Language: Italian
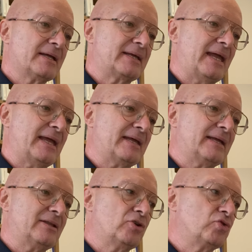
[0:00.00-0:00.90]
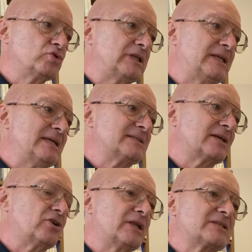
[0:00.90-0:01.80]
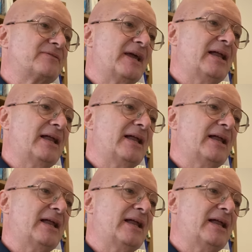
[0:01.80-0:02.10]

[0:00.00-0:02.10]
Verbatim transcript: che eh, non utilizzano la sfera